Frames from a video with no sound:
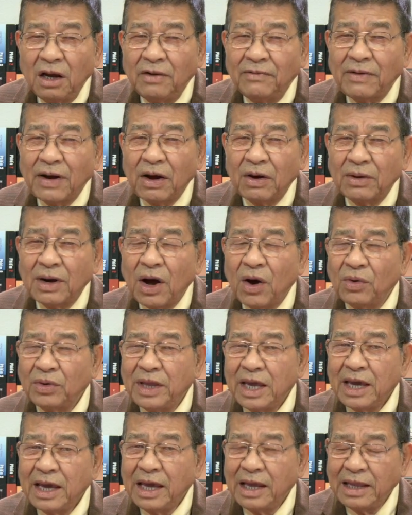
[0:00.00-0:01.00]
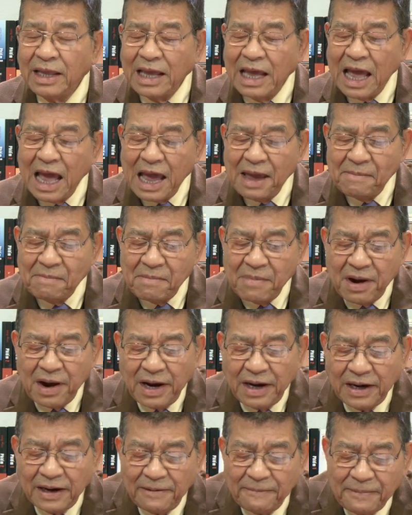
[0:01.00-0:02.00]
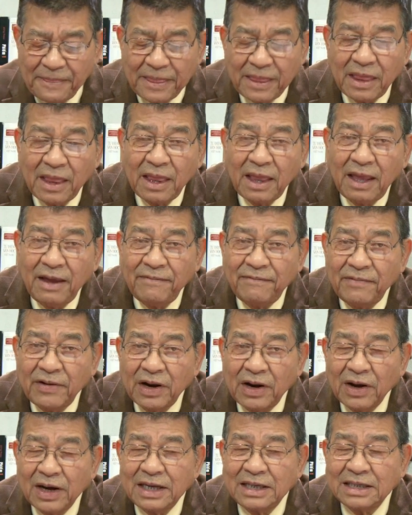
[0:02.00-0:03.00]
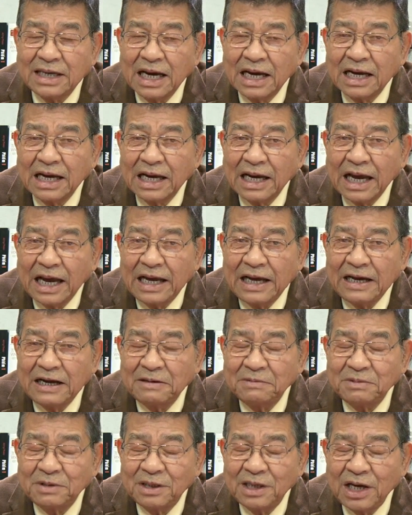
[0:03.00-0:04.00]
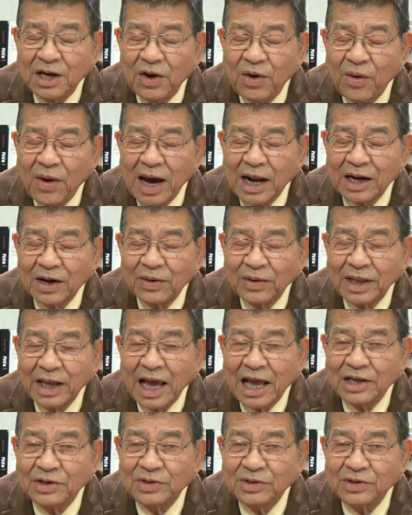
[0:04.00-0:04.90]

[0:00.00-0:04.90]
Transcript: Vào đầu thế kỷ thứ 20 đó, thì phải nói rằng cái um, sinh hoạt có tính cách